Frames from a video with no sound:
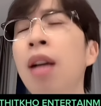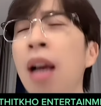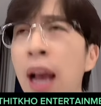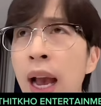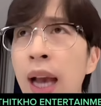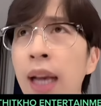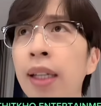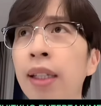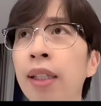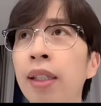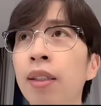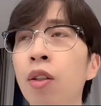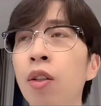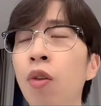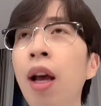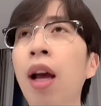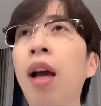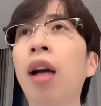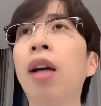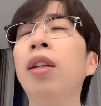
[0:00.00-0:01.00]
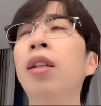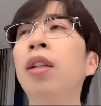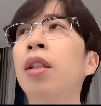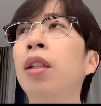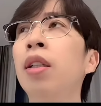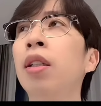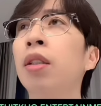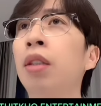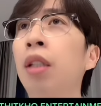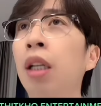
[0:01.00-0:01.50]
thứ hai đó là
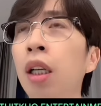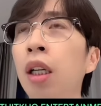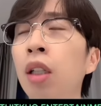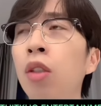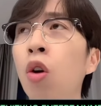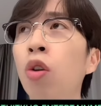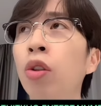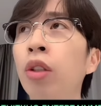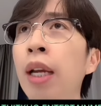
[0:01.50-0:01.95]
tớ